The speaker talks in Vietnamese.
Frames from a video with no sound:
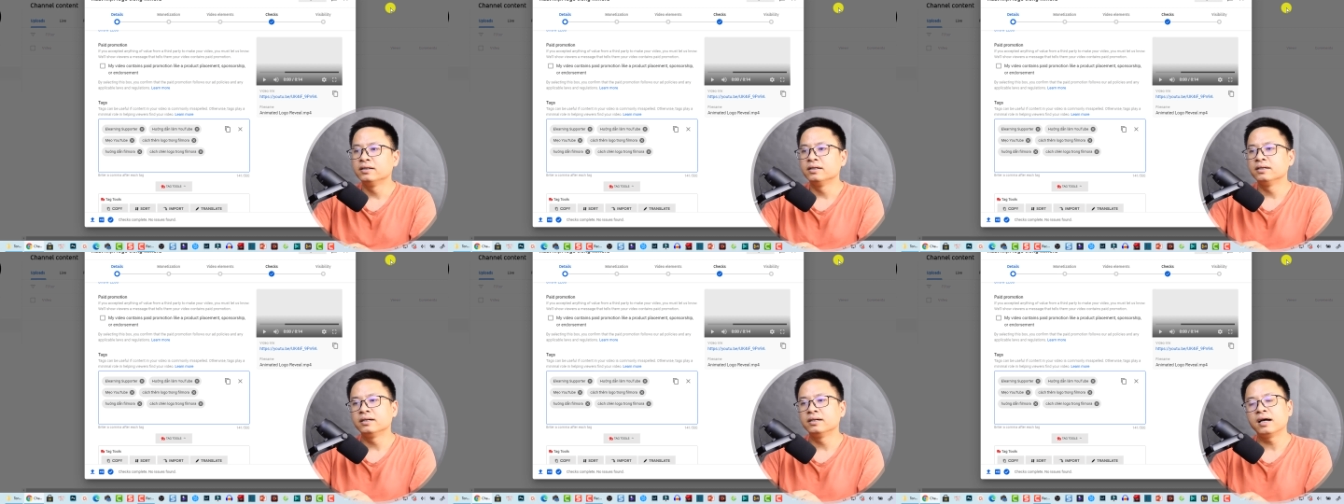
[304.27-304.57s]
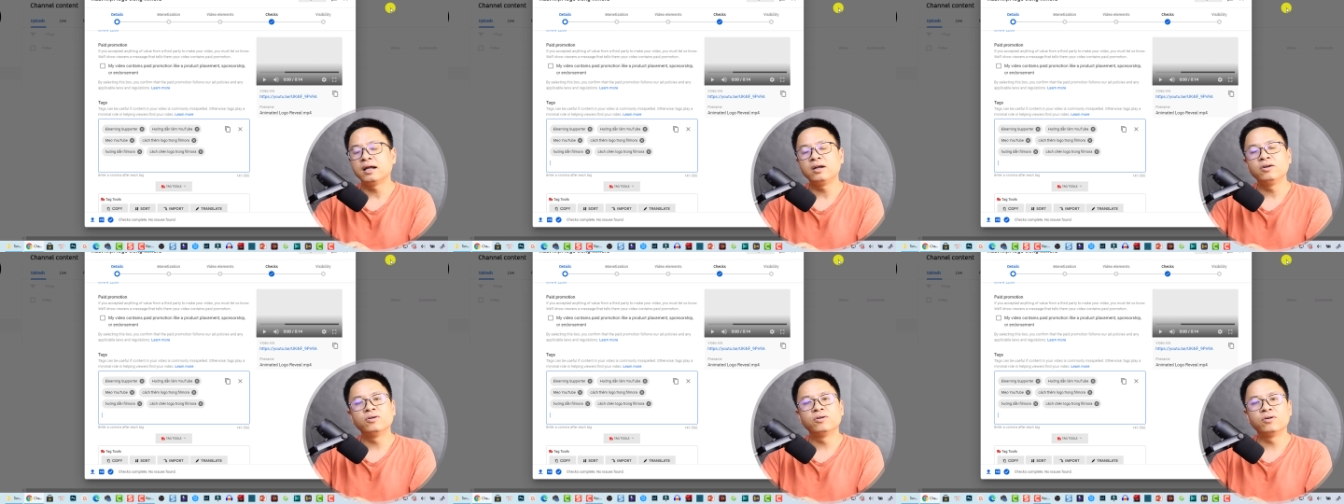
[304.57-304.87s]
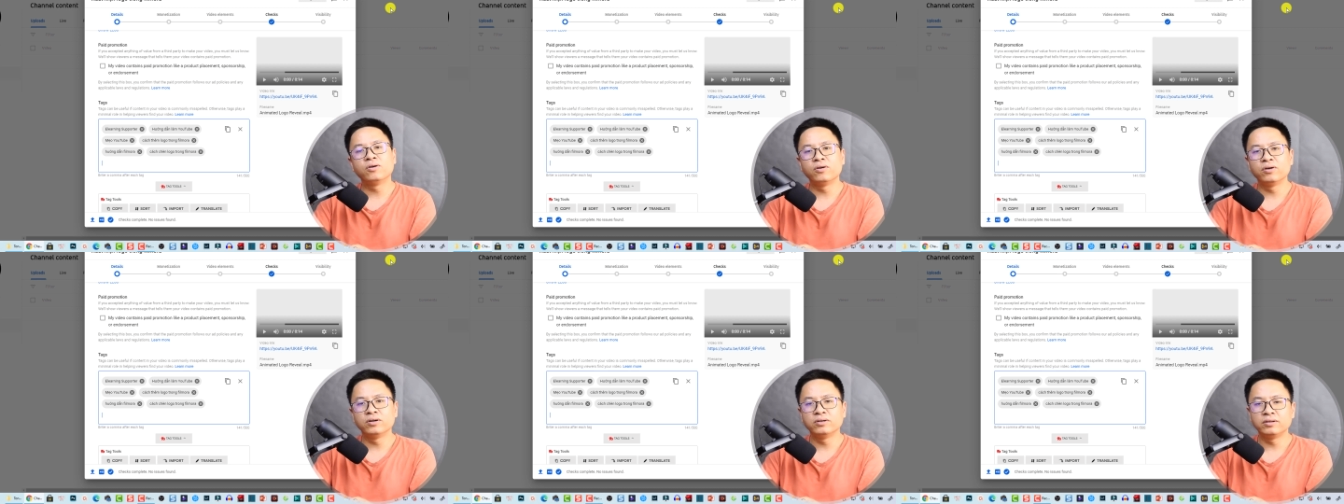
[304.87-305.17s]
Thực ra
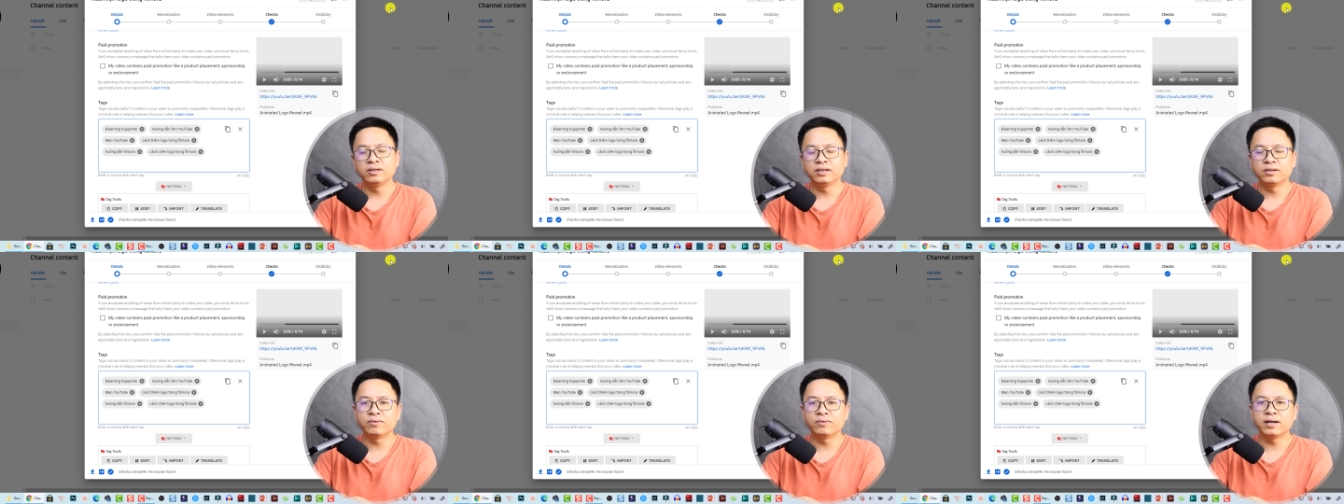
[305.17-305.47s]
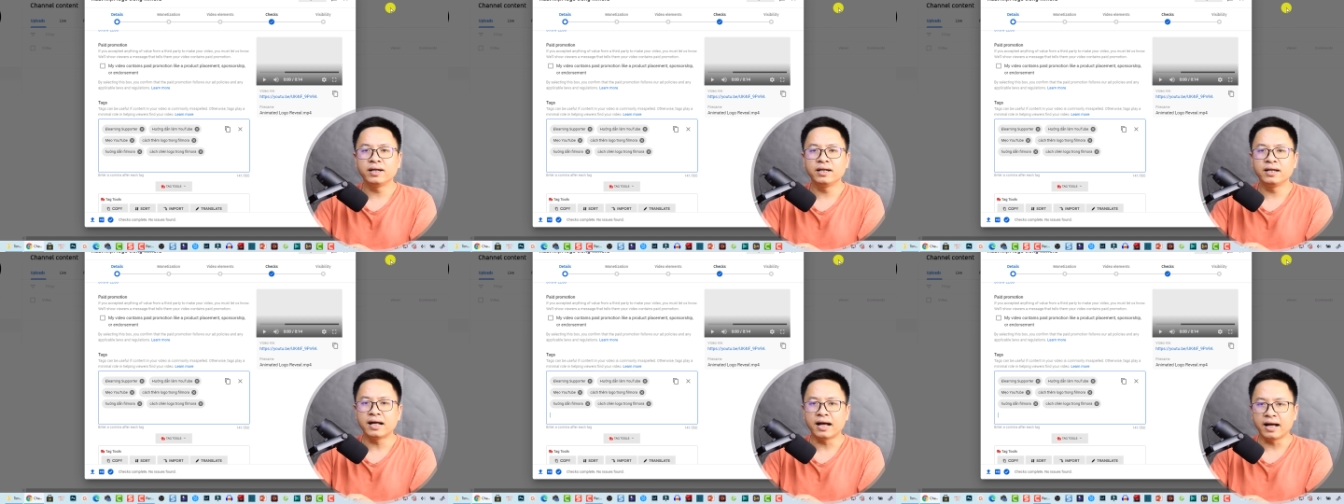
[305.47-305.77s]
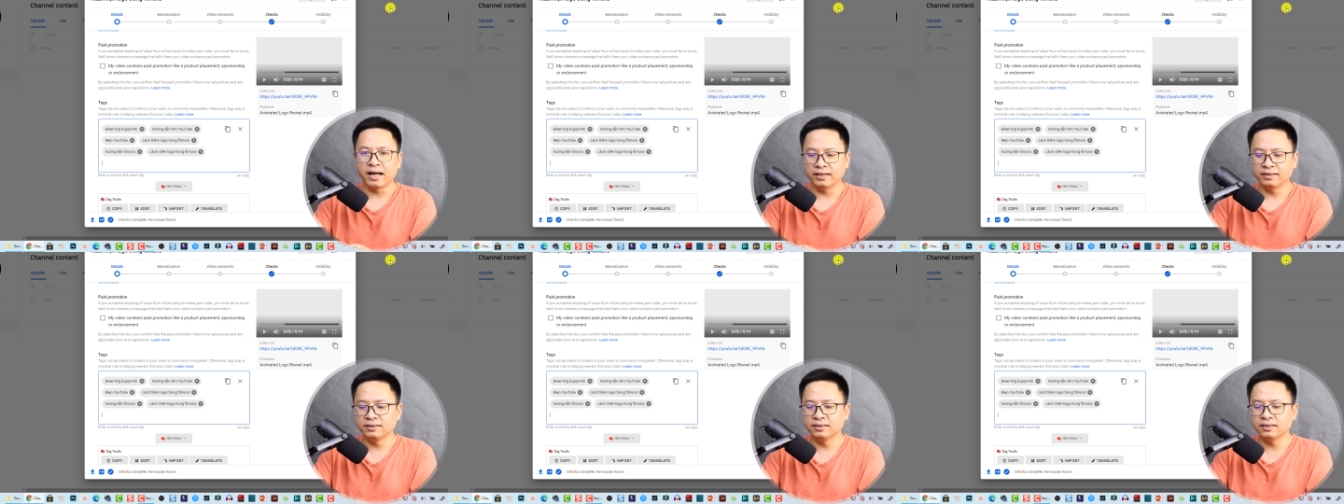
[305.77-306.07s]
logo thì nó liên quan đến
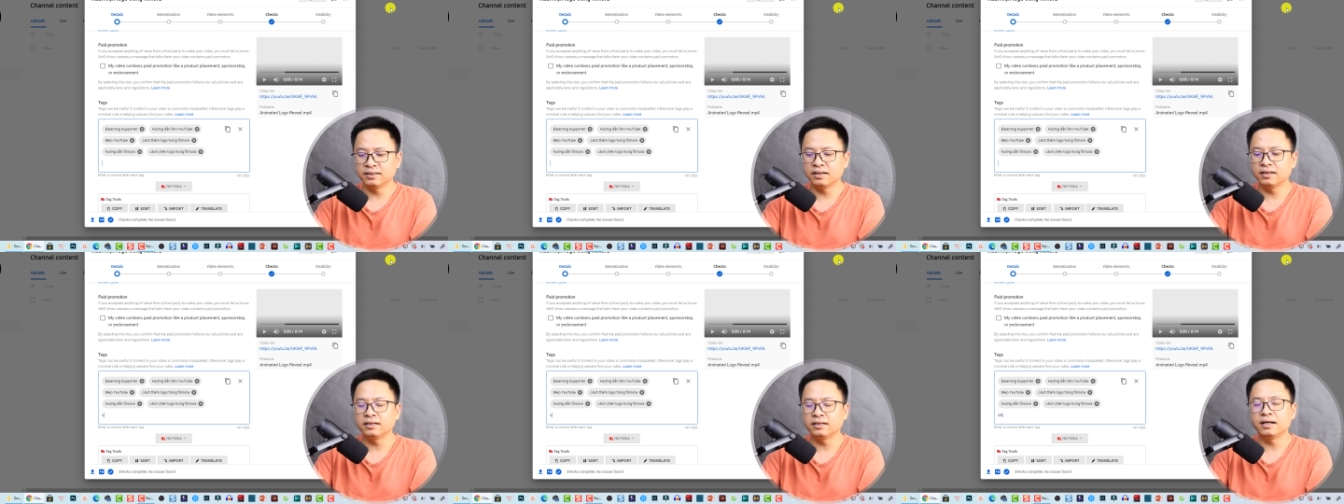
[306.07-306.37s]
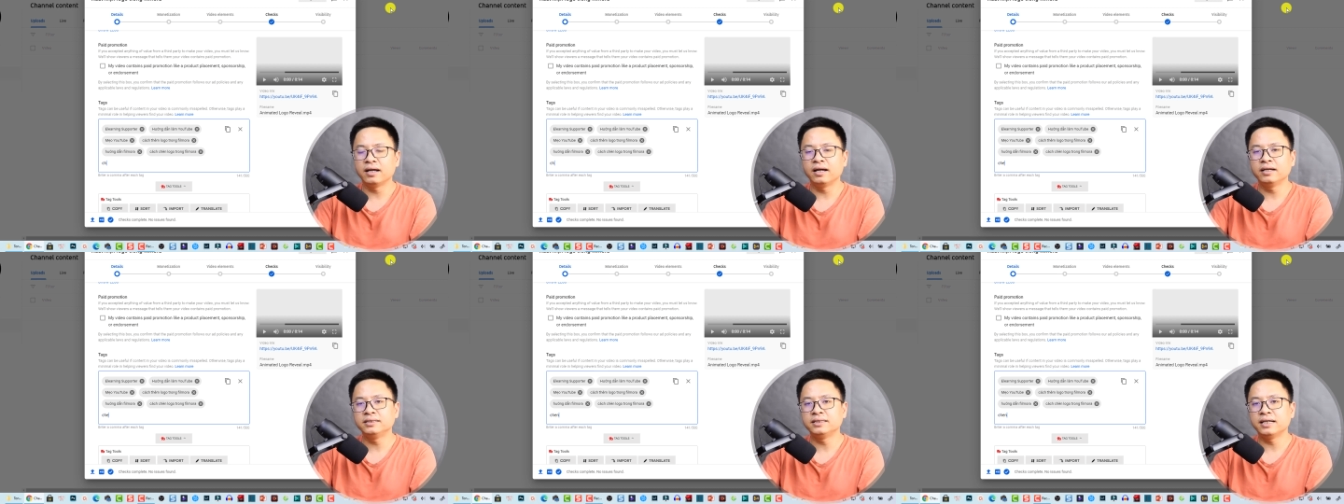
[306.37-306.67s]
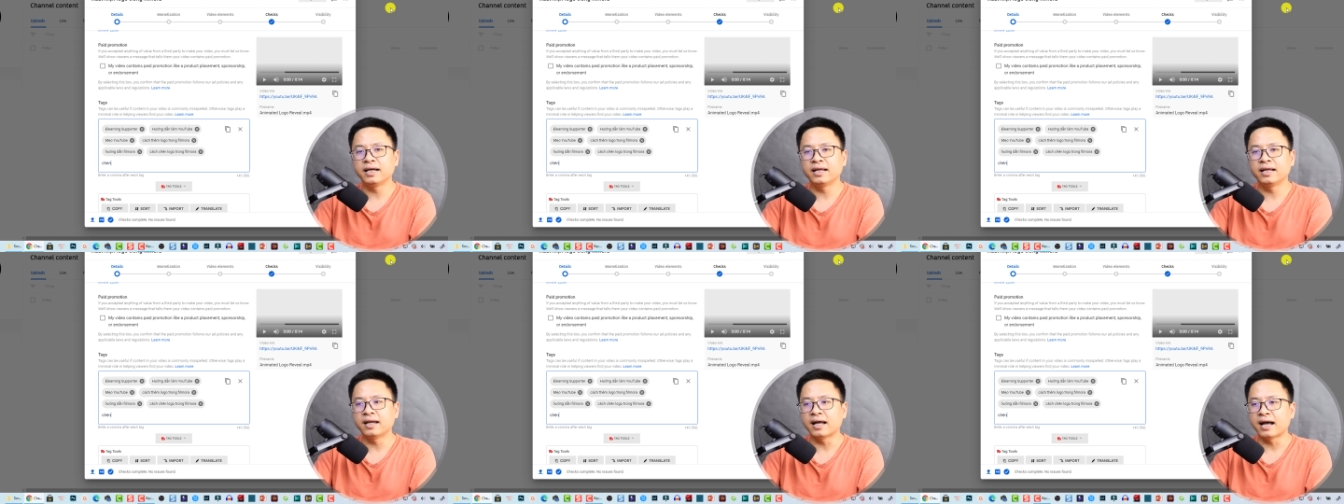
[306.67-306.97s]
ảnh nữa đấy,
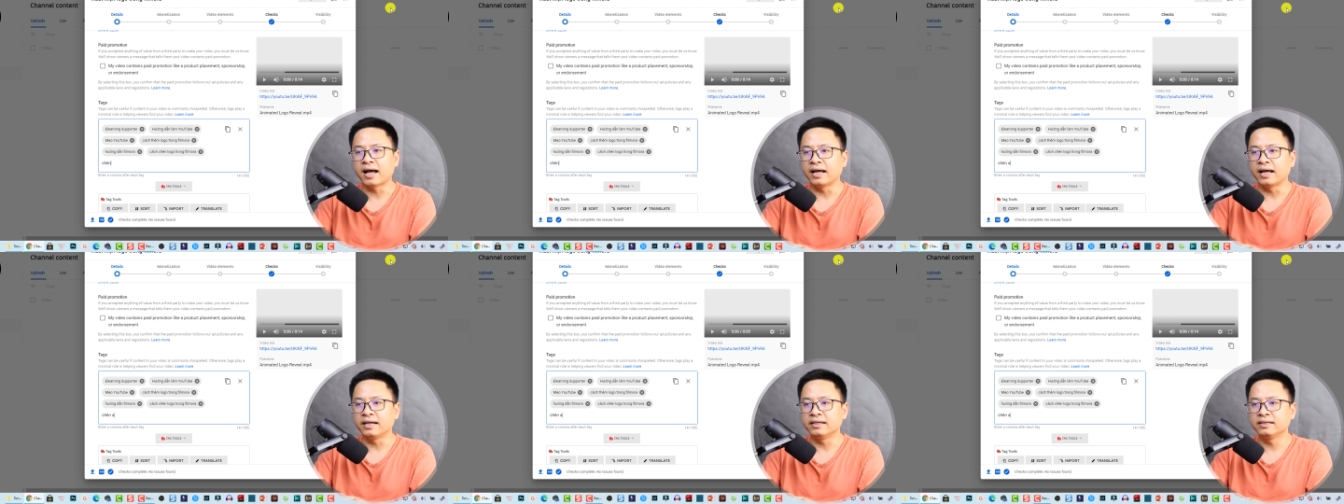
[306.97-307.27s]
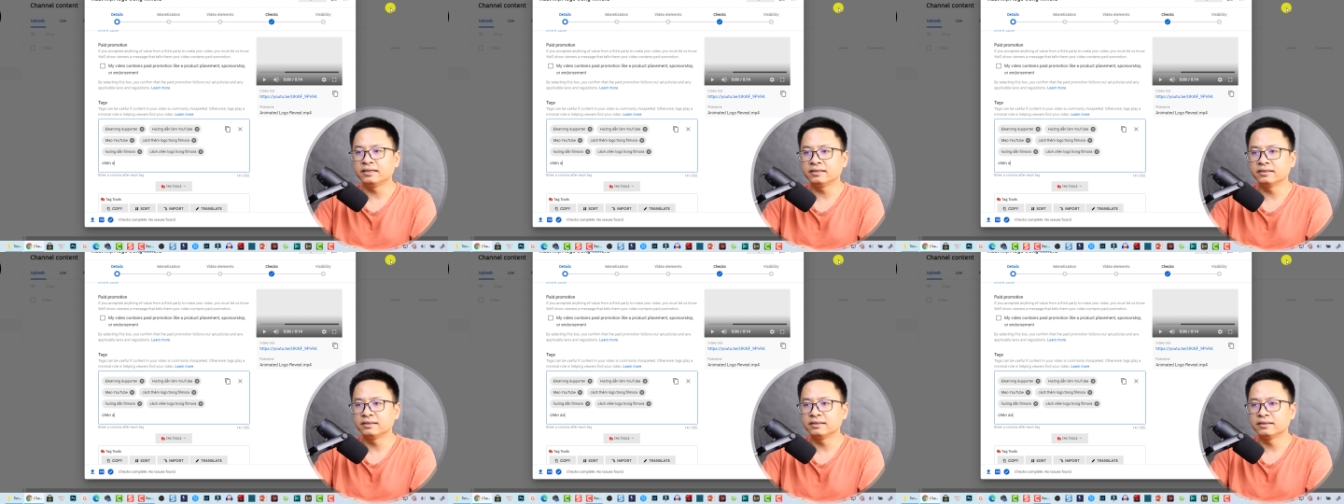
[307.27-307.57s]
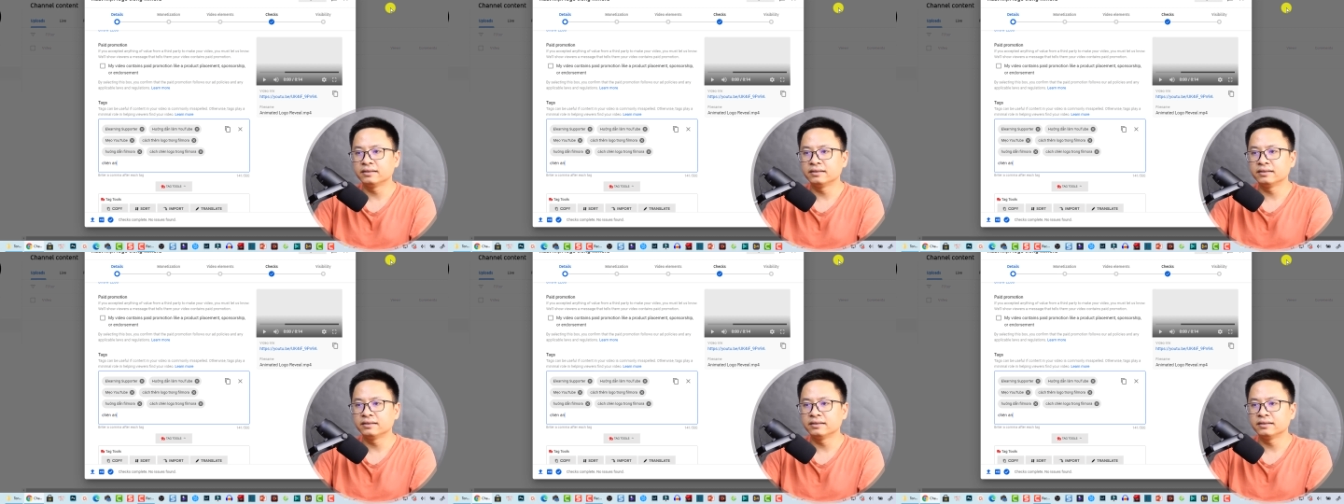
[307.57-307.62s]
chèn ảnh